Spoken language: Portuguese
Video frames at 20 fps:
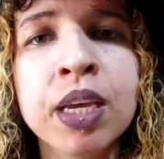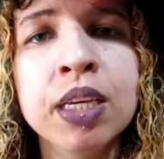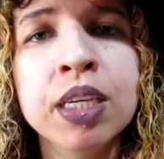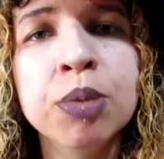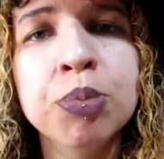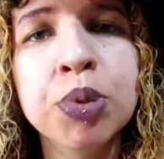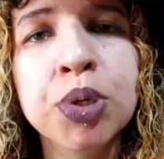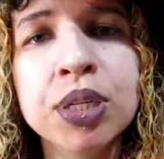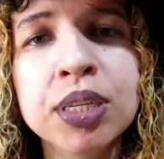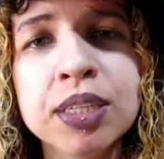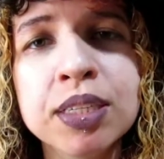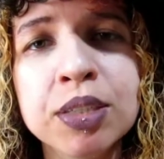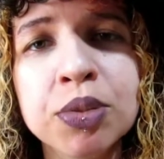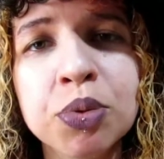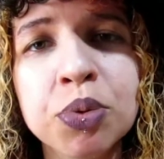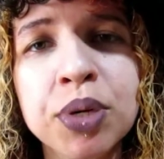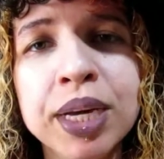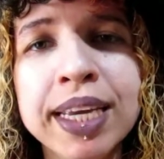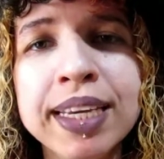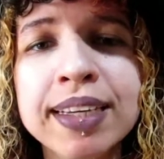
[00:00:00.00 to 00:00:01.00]
e
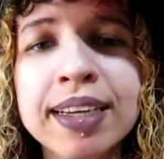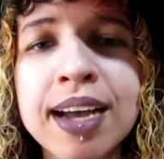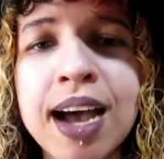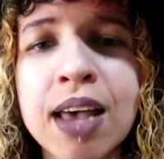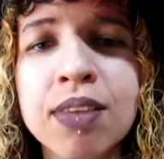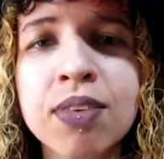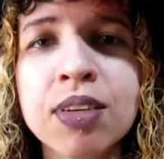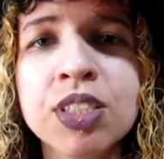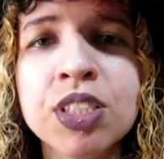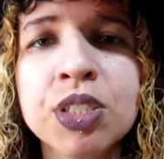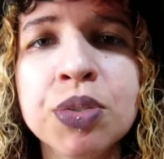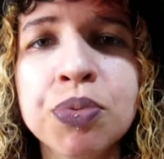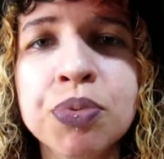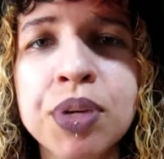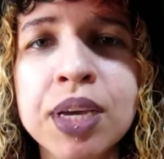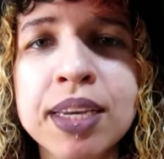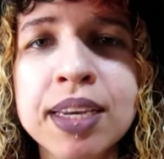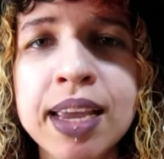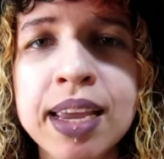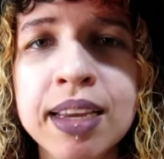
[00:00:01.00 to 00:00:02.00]
morando em casas
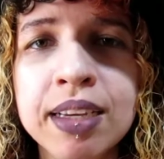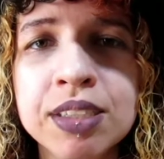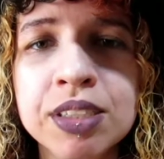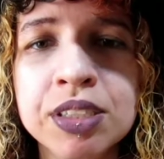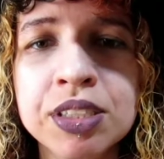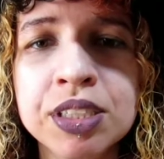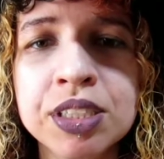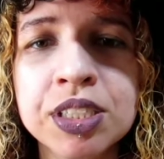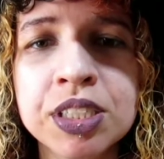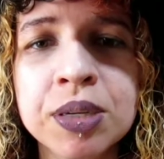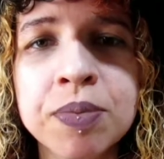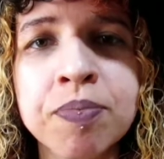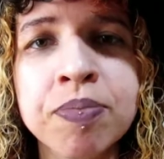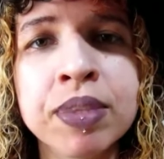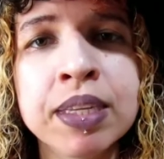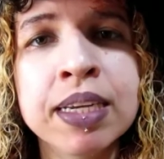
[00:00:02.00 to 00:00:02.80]
diferentes.